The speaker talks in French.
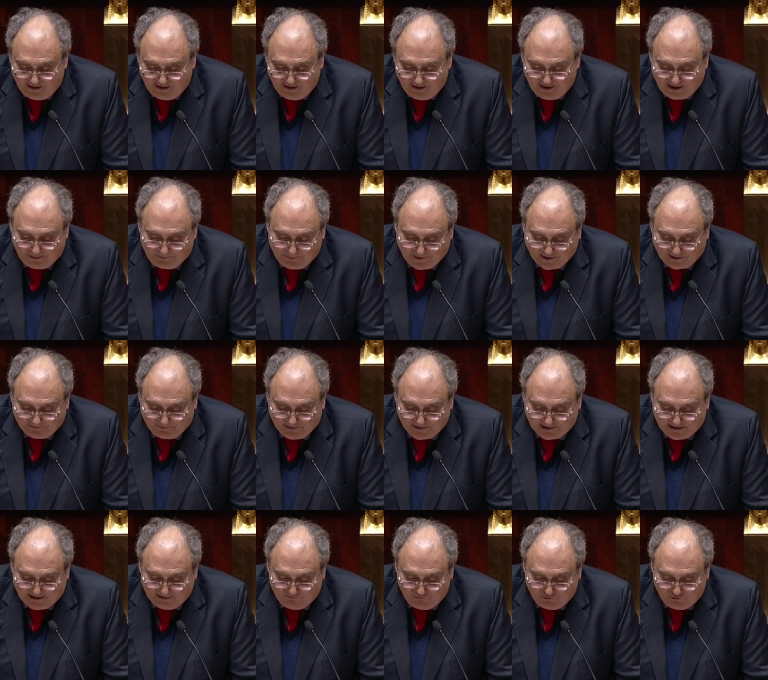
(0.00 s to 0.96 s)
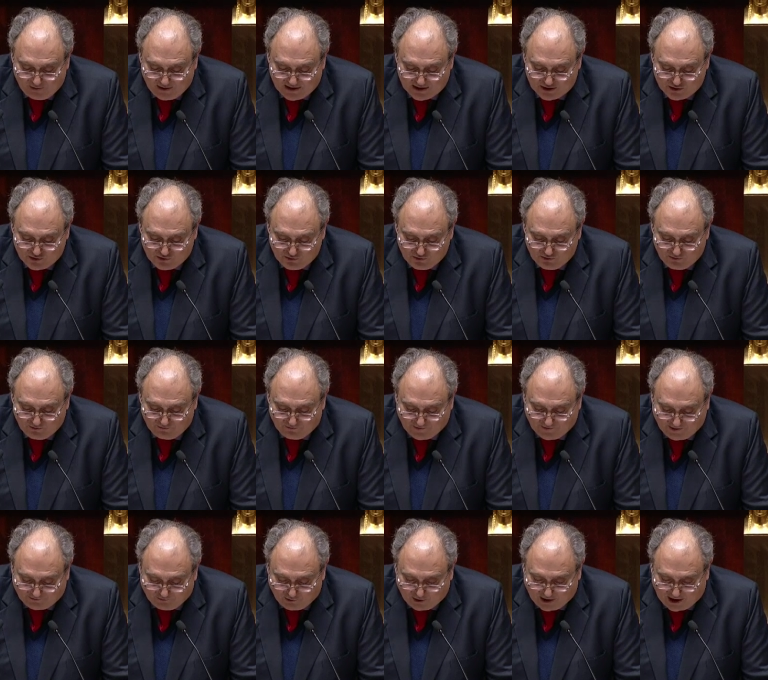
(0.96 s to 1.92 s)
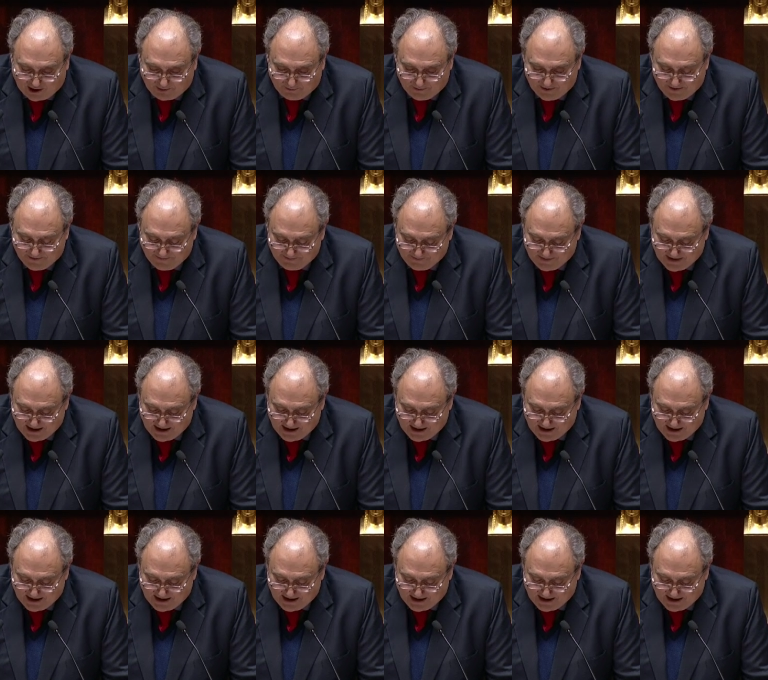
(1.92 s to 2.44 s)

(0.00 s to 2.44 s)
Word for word: et la perspective d'une issue favorable.